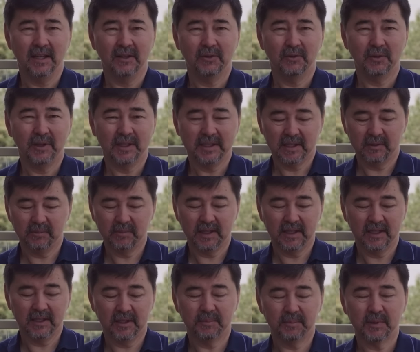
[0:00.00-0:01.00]
Ну, на самом
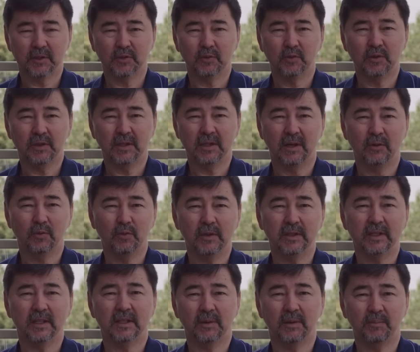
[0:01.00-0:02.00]
деле это простое
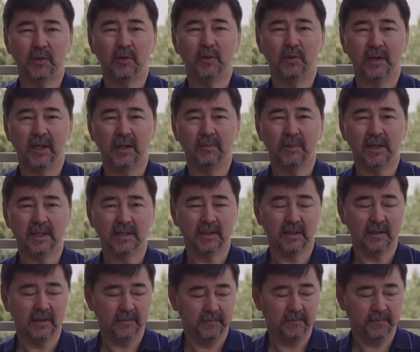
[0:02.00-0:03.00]
аульное топленое
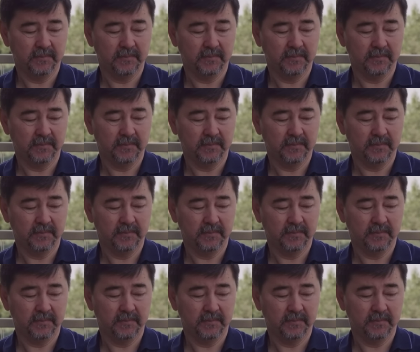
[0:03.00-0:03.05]
масло.